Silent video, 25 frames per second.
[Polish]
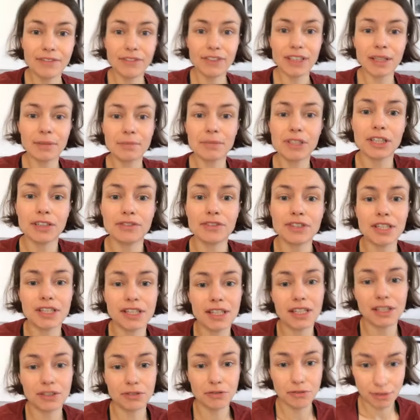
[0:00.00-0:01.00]
Witam dzisiaj
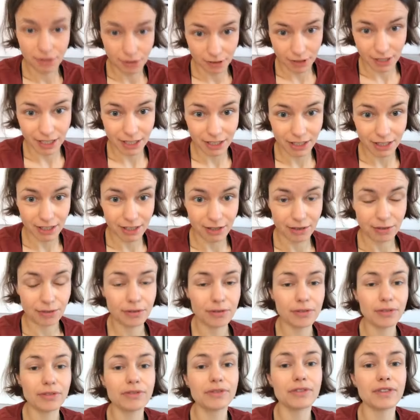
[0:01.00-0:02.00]
wszystkich
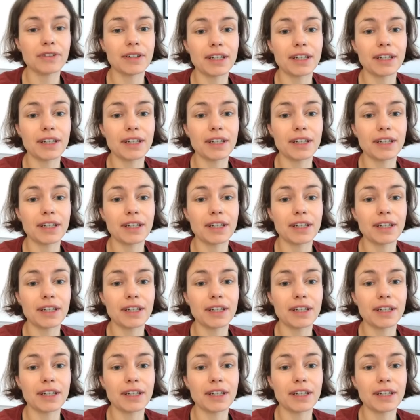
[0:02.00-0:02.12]
szóstoklasistów.